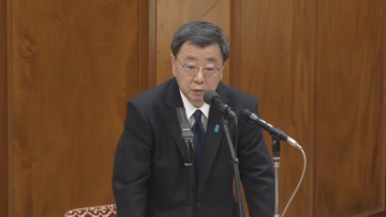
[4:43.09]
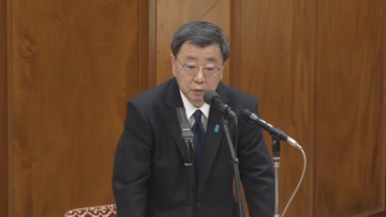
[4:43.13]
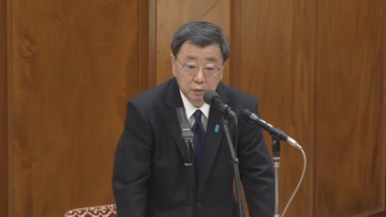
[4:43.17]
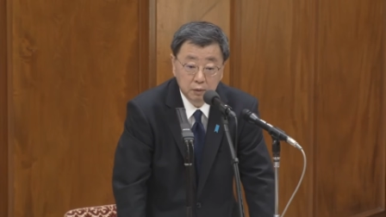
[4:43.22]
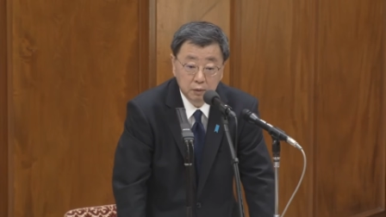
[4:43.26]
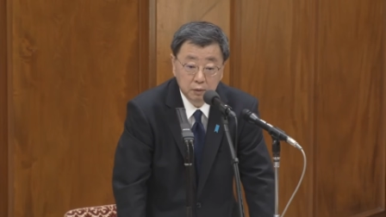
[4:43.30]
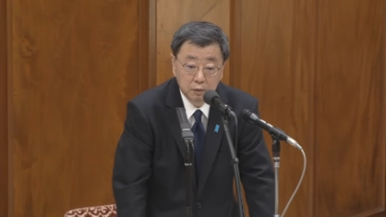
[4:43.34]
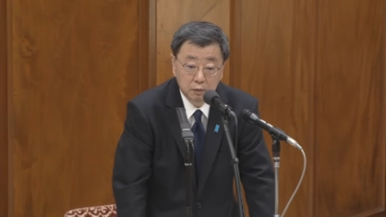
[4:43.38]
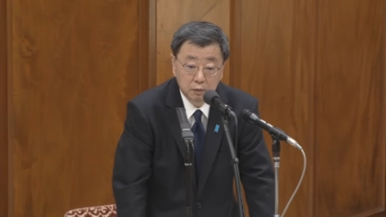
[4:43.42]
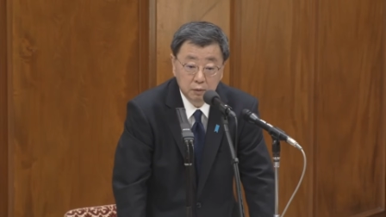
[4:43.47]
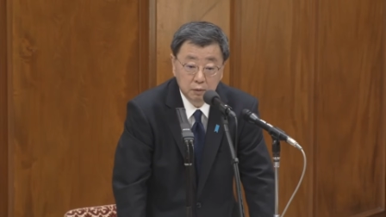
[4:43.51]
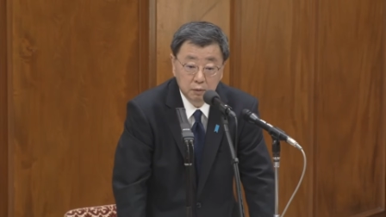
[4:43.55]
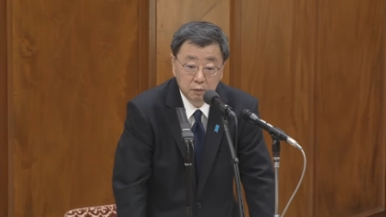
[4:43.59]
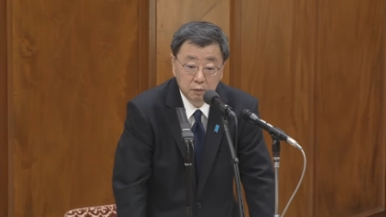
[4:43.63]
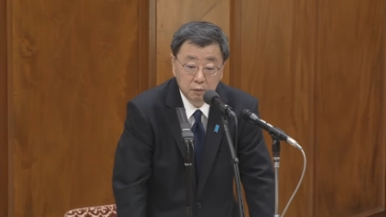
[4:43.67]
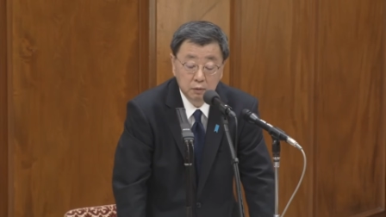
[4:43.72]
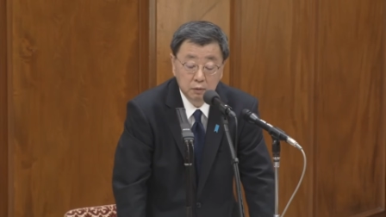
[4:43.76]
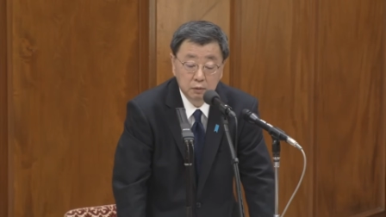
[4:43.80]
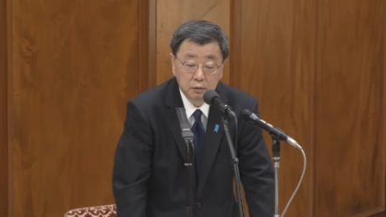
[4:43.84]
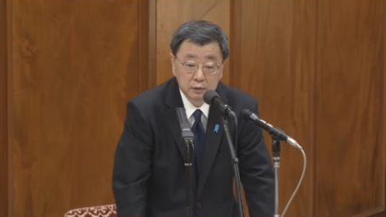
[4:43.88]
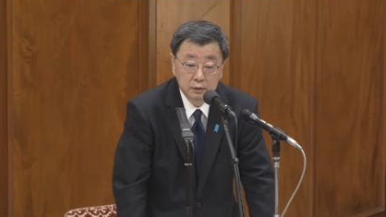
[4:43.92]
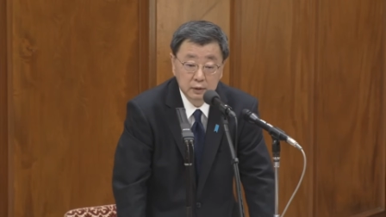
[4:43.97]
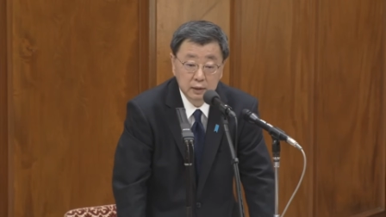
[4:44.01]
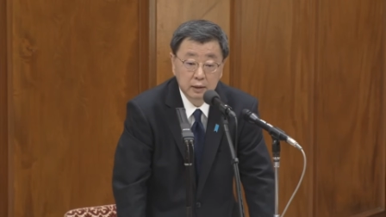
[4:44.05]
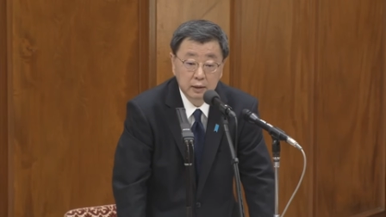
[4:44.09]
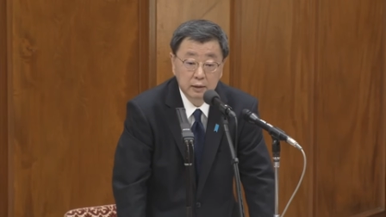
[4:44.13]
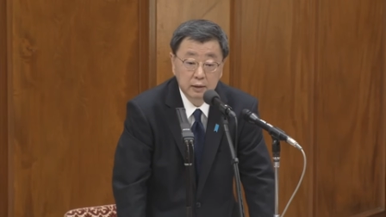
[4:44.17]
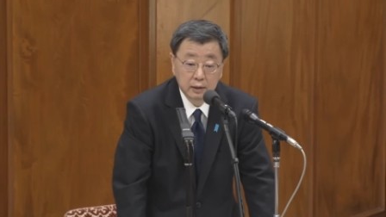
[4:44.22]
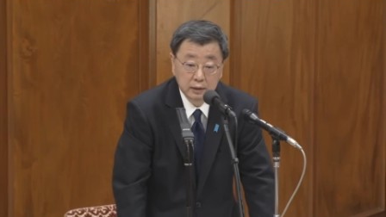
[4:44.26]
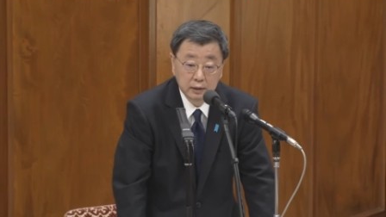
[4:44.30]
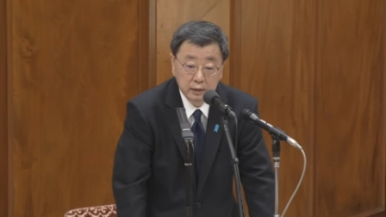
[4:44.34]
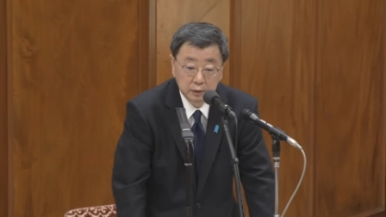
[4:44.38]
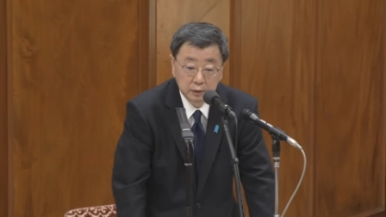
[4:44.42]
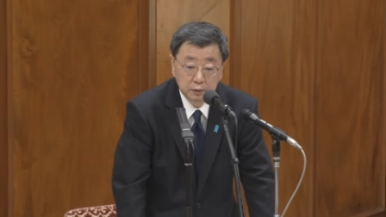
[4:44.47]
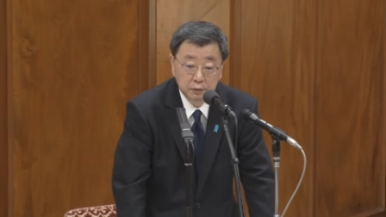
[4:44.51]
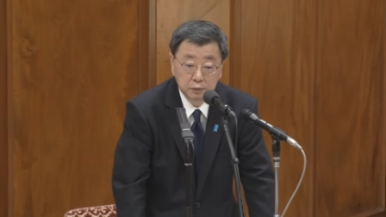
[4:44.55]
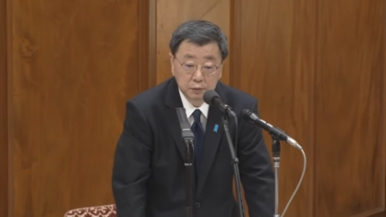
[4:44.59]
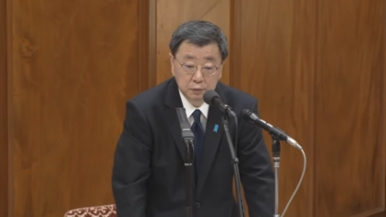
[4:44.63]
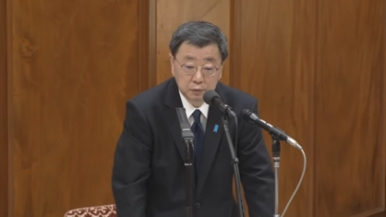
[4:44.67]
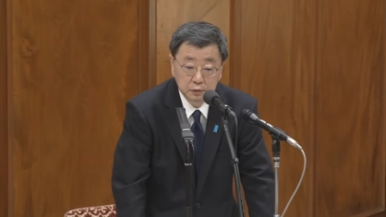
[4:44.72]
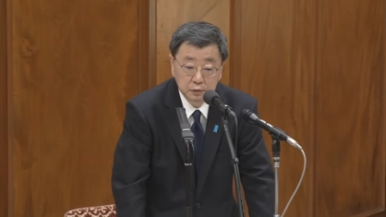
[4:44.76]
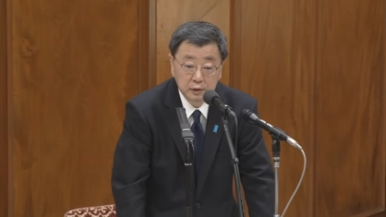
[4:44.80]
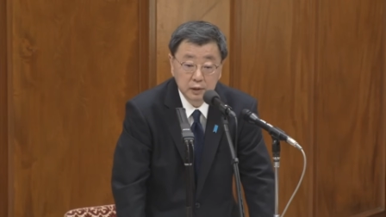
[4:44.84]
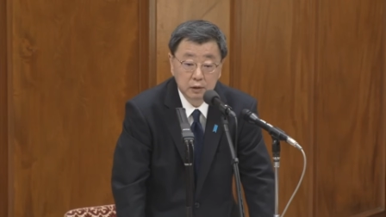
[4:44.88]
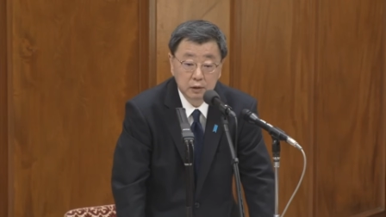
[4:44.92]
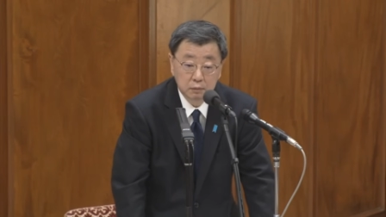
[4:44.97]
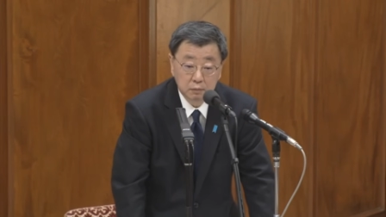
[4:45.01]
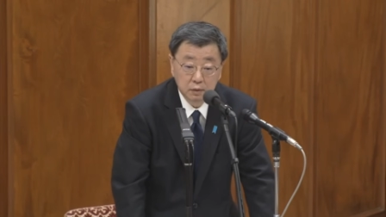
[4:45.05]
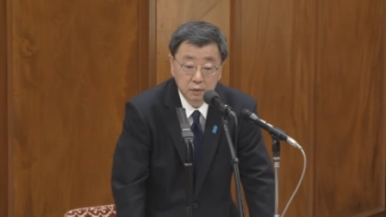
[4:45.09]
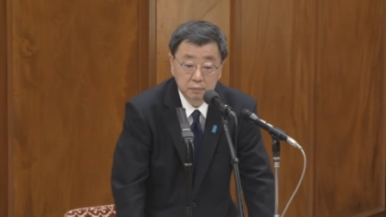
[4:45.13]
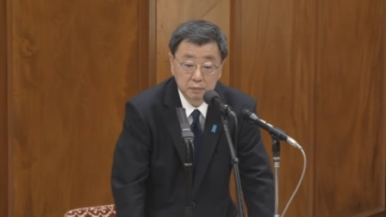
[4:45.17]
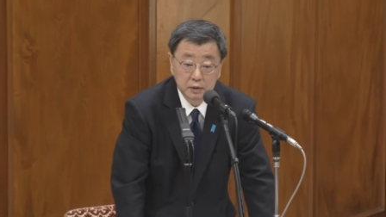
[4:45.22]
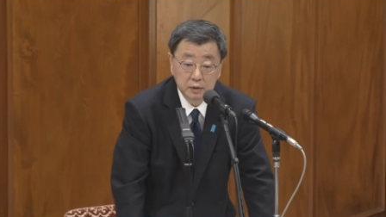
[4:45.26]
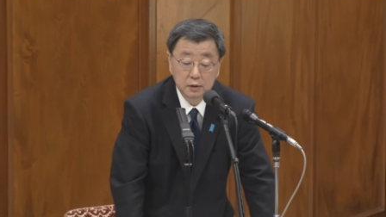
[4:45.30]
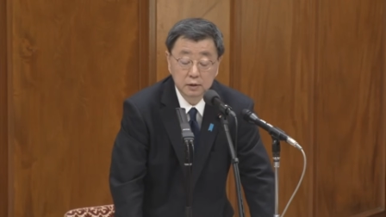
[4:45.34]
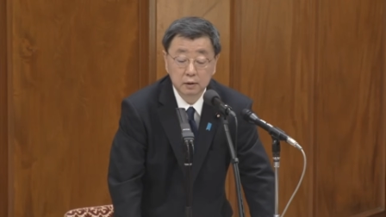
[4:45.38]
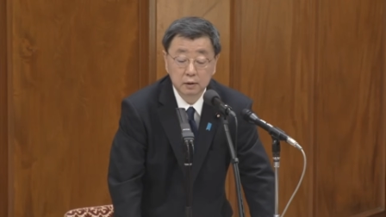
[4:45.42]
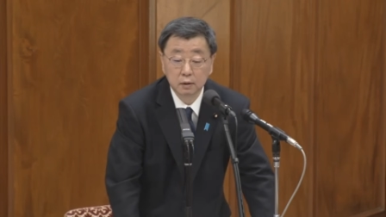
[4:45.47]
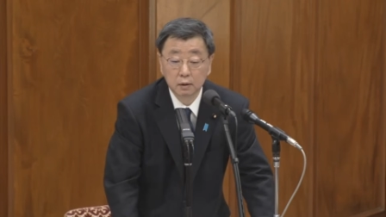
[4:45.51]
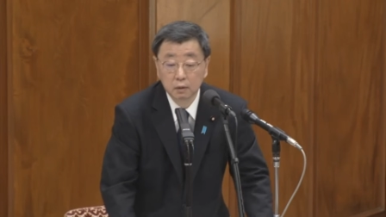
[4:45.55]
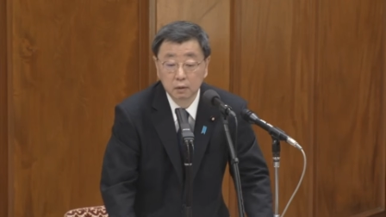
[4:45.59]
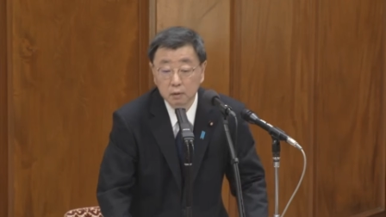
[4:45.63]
還付されたものを使っていたというこ